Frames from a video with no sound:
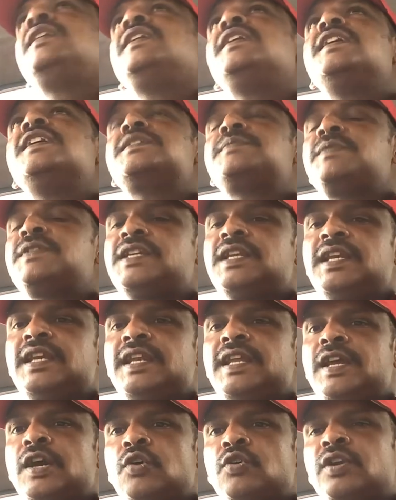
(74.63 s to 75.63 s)

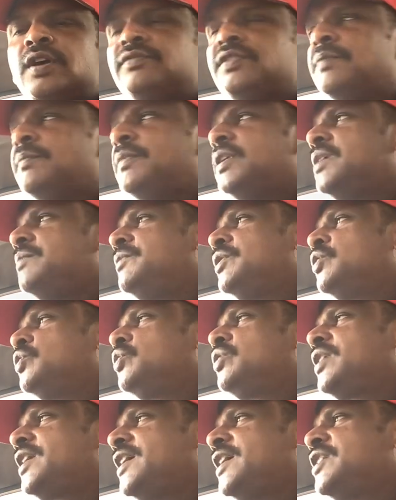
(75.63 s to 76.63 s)
ఎస్పెషల్లీ అవుట్ ఆఫ్ ద మనీ మీరు
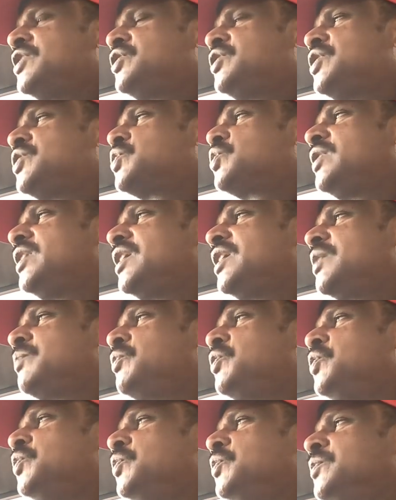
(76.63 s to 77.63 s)
ట్రేడ్స్
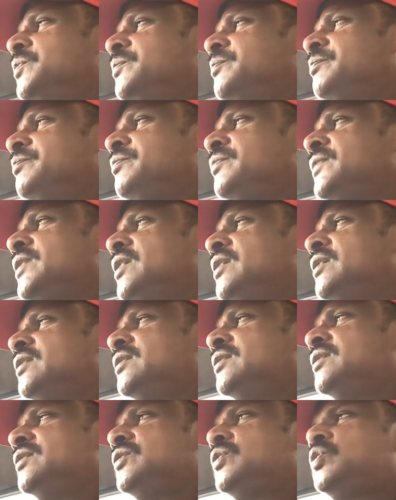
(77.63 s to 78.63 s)
తీసుకునేటప్పుడు
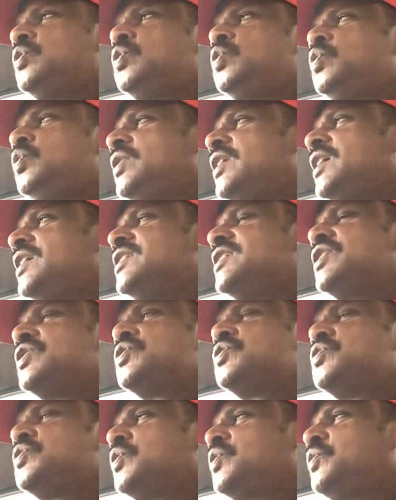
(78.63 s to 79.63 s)
టూ
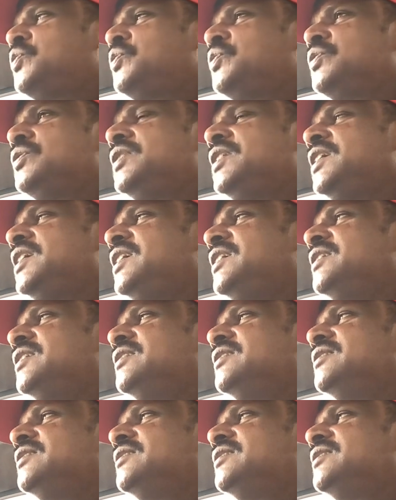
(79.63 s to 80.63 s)
డేంజరస్ జోన్ ఉంటుంది
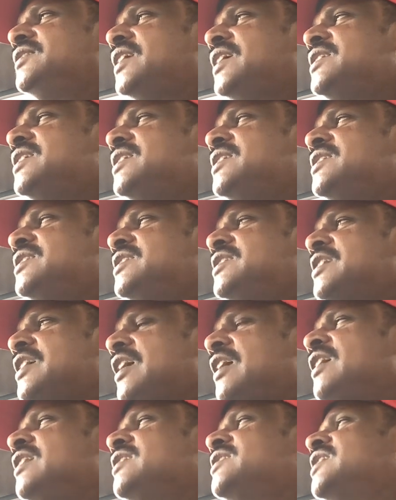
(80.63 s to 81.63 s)
దయచేసి
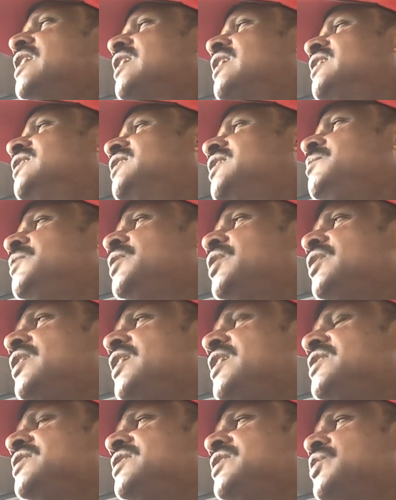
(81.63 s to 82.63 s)
చాలా జాగ్రత్త మీరు
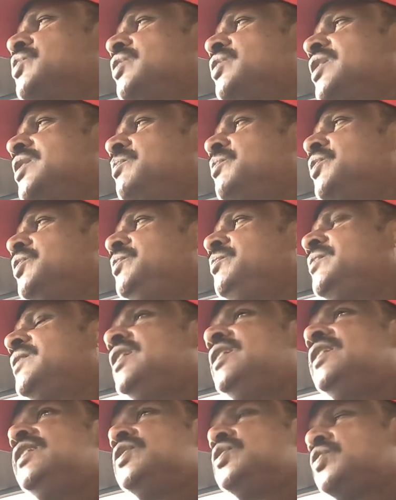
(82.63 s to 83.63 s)
ట్రేడ్స్ తీసుకునేటప్పుడు
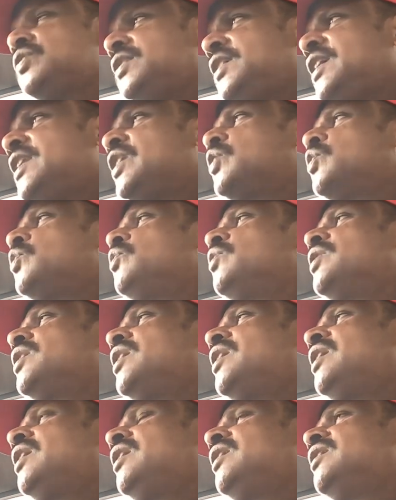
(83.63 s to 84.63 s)
సో నేను
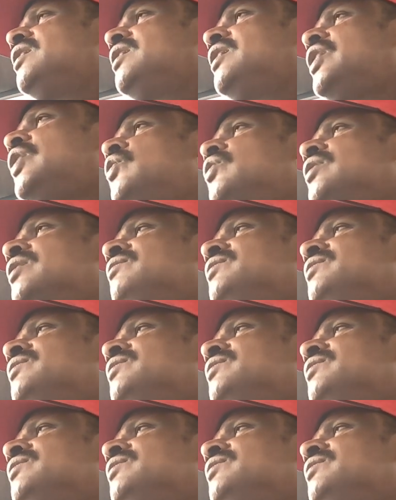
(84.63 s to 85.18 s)
ఎక్కువగా అవుట్ ఆఫ్